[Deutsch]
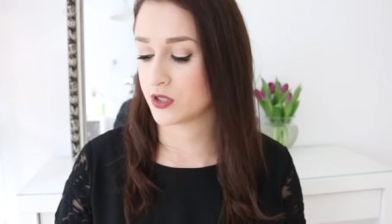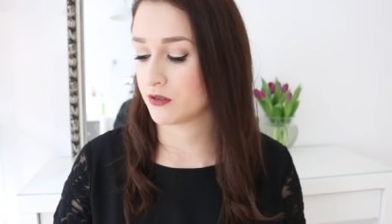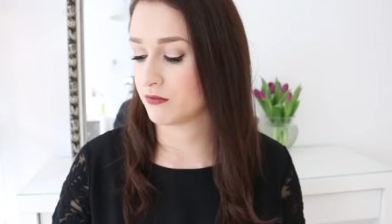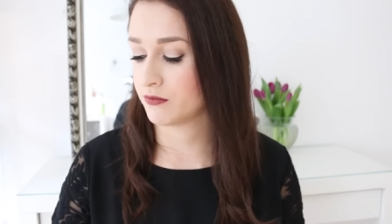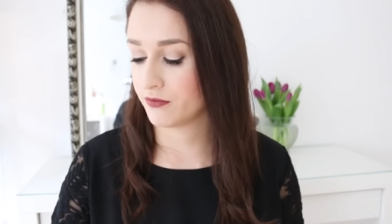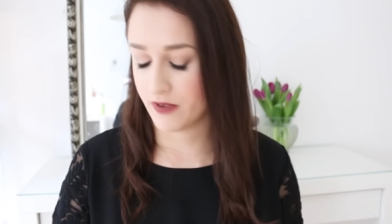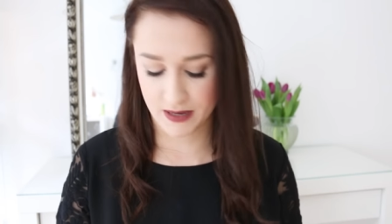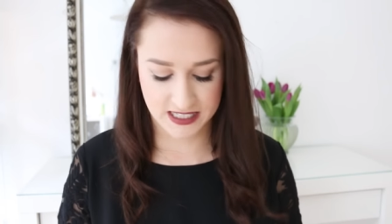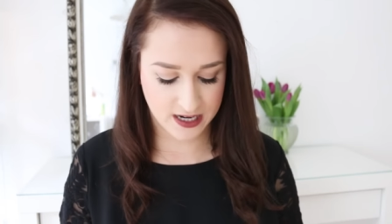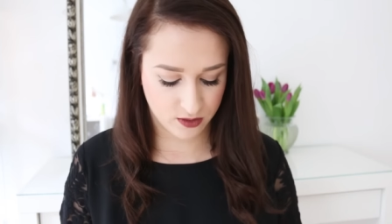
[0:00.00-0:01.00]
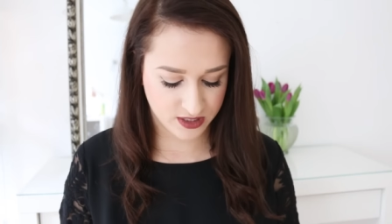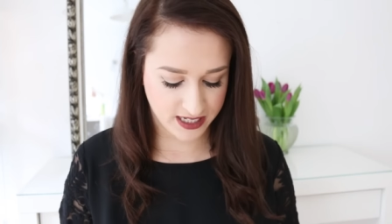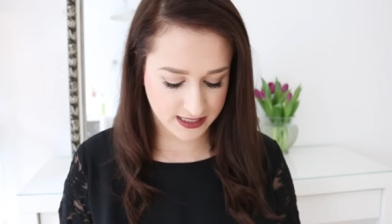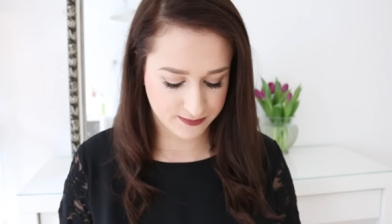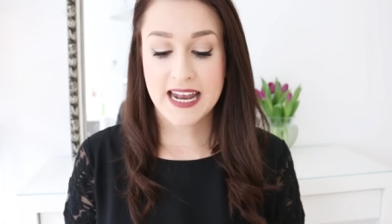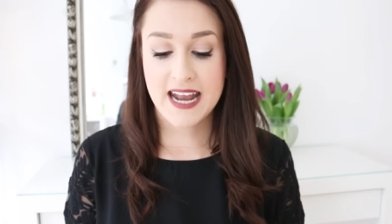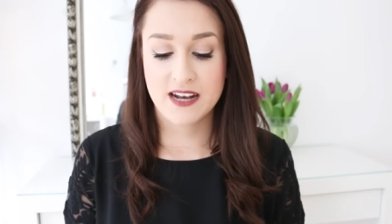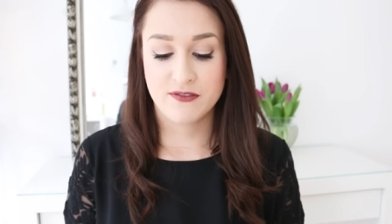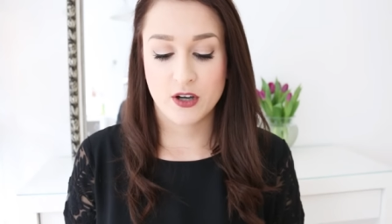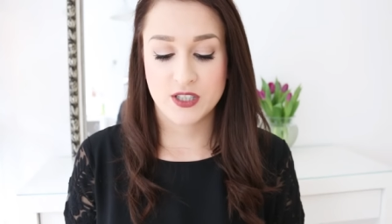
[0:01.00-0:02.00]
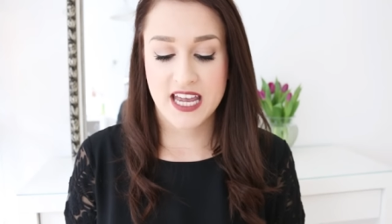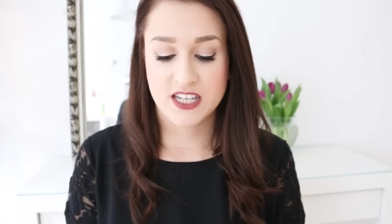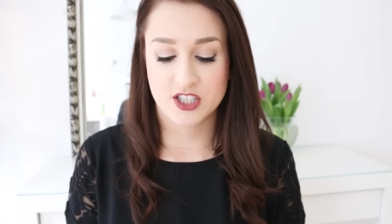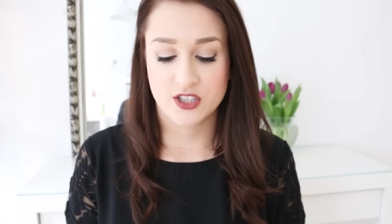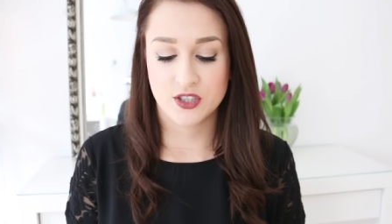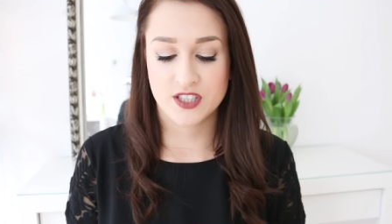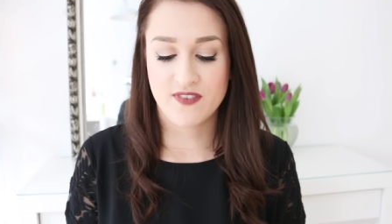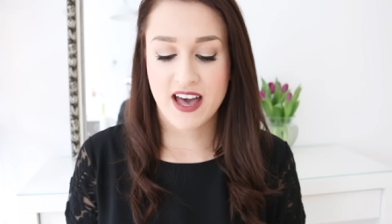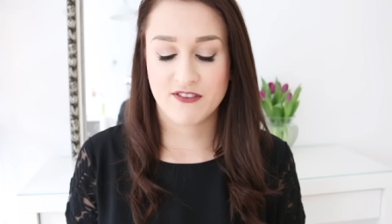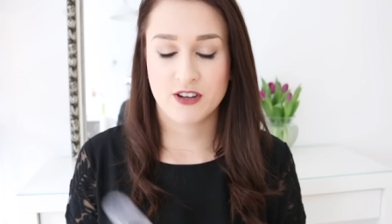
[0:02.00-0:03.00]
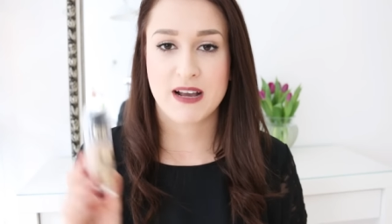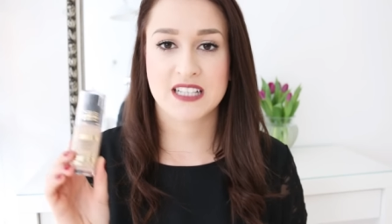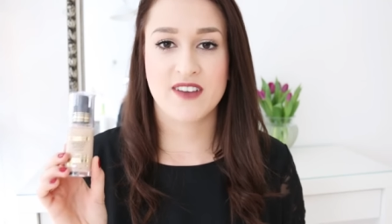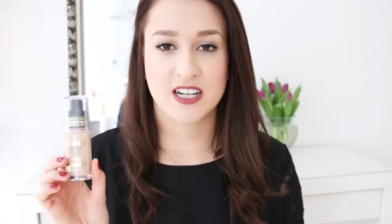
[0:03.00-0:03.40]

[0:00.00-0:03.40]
muss wenn man den aufträgt. Dann eine Foundation und zwar von Max